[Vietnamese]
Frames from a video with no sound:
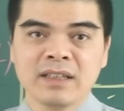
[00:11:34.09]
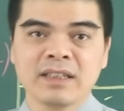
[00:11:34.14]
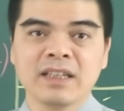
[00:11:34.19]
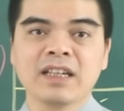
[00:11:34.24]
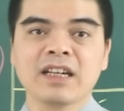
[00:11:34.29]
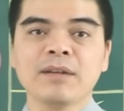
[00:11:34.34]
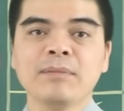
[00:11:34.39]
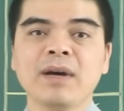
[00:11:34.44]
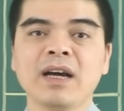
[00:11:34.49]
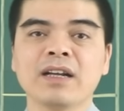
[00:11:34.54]

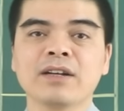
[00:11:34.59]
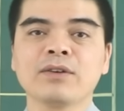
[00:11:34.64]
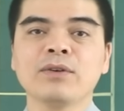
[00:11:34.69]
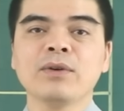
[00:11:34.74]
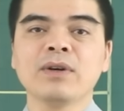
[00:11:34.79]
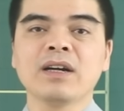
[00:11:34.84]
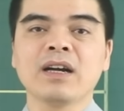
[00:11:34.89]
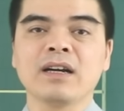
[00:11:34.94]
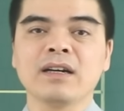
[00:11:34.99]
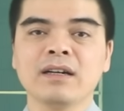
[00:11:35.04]
thì các bạn
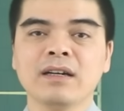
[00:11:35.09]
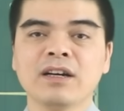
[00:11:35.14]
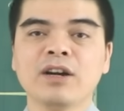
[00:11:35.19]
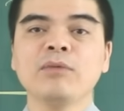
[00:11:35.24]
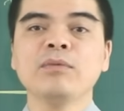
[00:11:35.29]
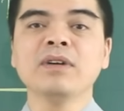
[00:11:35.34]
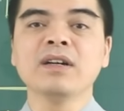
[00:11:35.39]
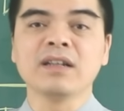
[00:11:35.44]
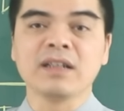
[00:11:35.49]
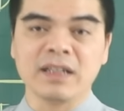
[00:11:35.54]
cố gắng
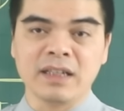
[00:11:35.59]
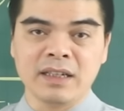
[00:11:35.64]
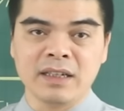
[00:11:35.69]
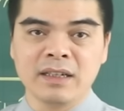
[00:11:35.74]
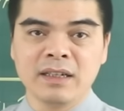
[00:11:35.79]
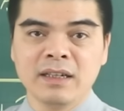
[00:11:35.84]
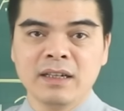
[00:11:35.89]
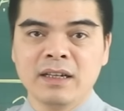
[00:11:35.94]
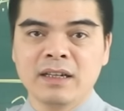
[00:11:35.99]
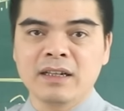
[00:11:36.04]
không ngừng
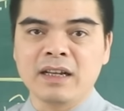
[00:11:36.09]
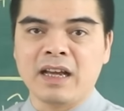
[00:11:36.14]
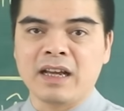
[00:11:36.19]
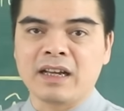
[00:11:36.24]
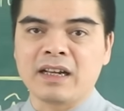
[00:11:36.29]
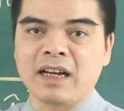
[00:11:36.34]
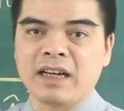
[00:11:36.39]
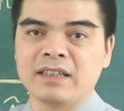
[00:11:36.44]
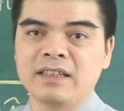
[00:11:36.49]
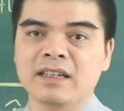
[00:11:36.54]
nghỉ
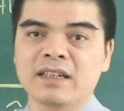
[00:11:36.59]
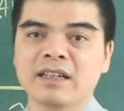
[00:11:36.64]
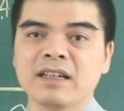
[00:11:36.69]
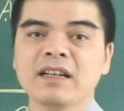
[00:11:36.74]
để cải thiện